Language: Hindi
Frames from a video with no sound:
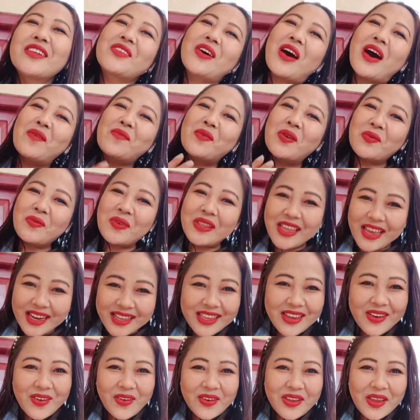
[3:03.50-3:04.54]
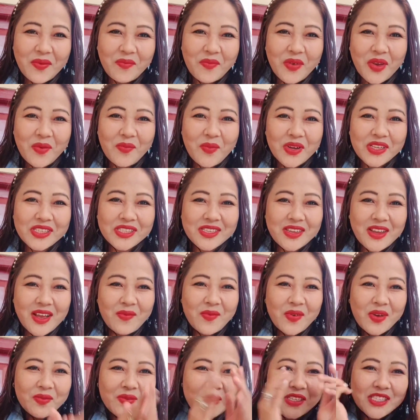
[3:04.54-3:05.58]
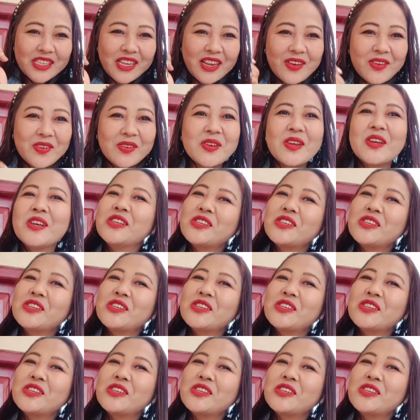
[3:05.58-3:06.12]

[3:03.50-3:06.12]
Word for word: तो आप लोग भी देखते होंगे बिग बॉस तो आप लोग भी चलो